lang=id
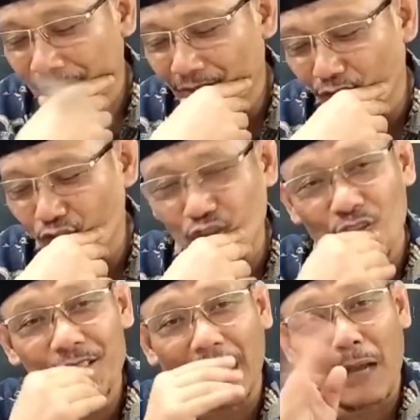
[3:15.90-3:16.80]

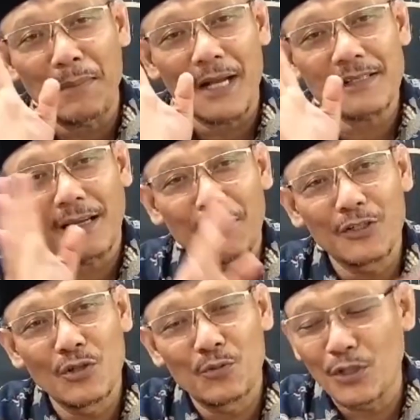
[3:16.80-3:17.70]
untuk ceramah selama
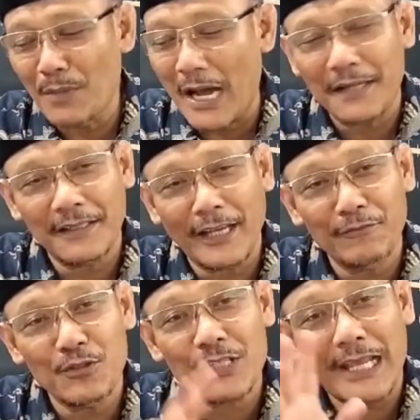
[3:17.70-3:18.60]
25 hari,
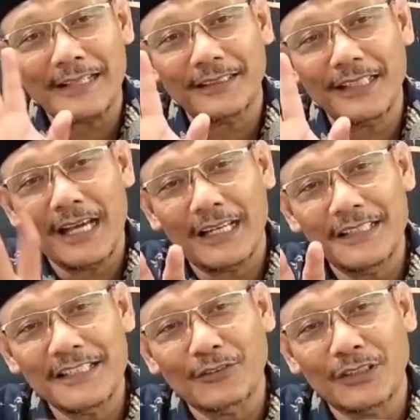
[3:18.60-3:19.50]
handphone saya
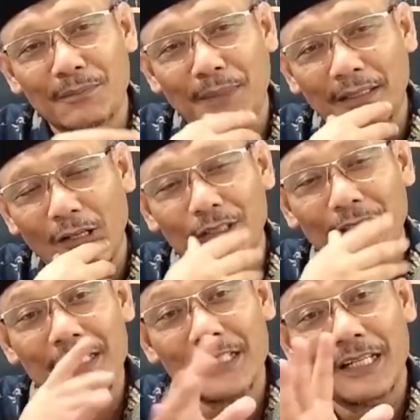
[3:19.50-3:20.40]
ketinggalan di satu tempat. Kalau
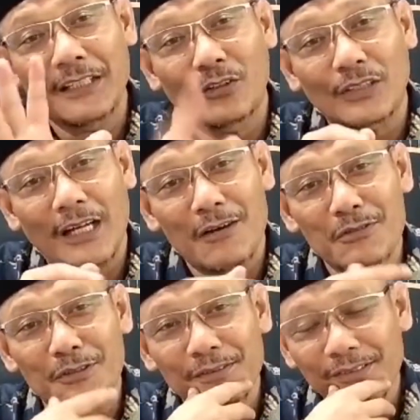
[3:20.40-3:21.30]
tidak salah di kota
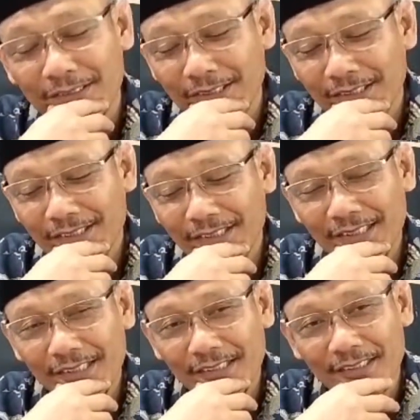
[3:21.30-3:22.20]
Kowloon.
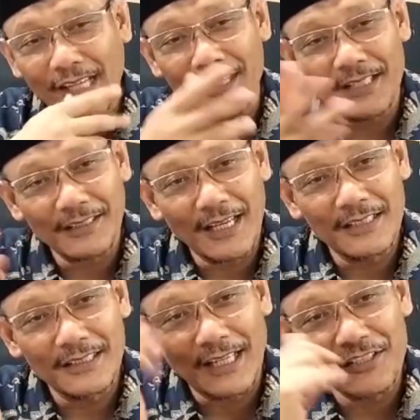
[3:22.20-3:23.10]
Saya datang
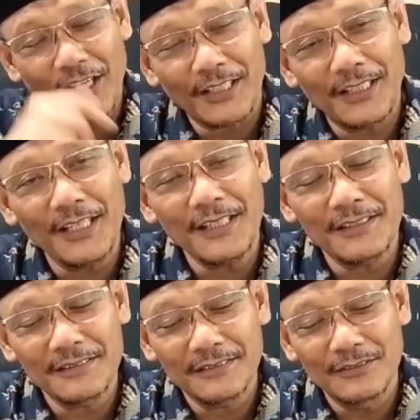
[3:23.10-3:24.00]
ke
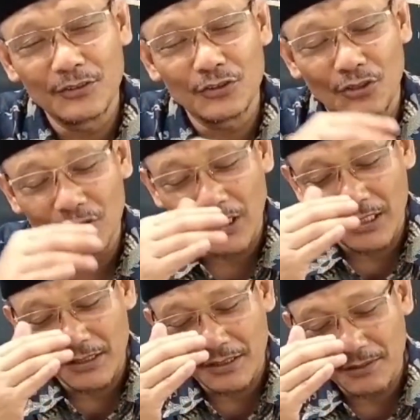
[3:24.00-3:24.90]
KJRI untuk
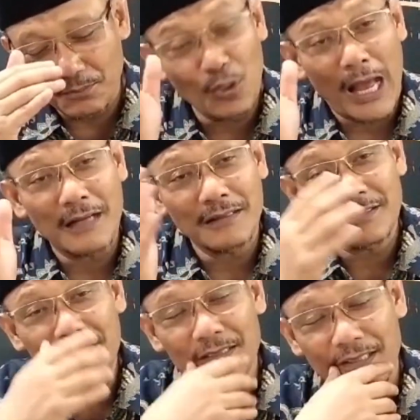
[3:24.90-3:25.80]
uh, pulang
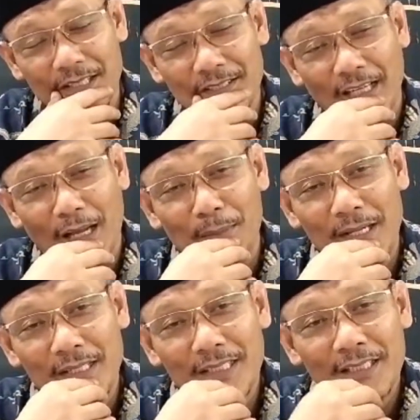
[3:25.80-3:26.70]
selesai
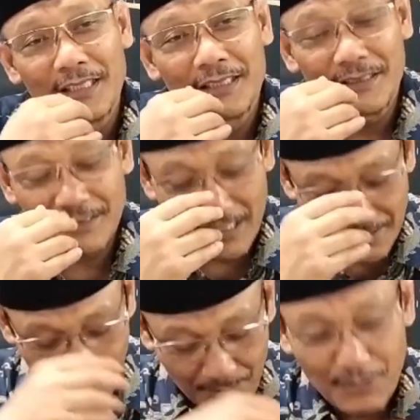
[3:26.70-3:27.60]
ceramah dan
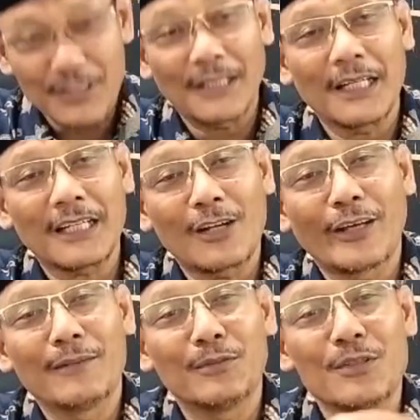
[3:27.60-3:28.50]
saya baru sadar kalau
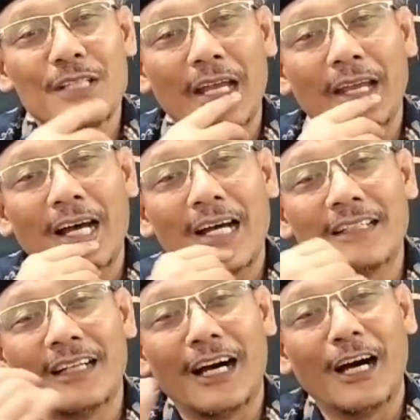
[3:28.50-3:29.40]
handphone saya
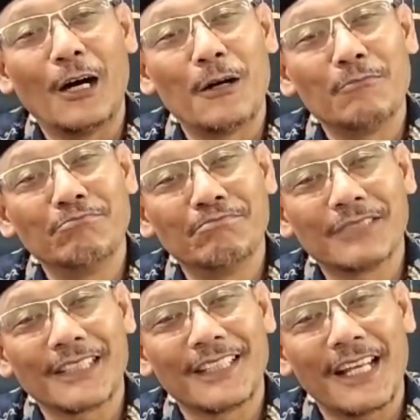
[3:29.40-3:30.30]
uh,
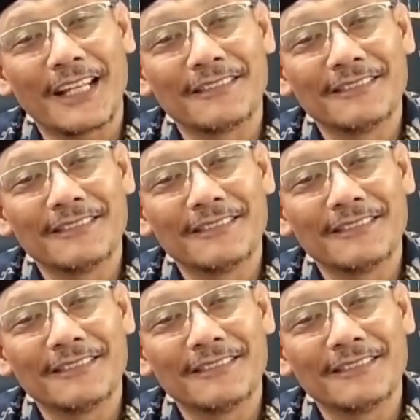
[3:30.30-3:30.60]
ketinggalan.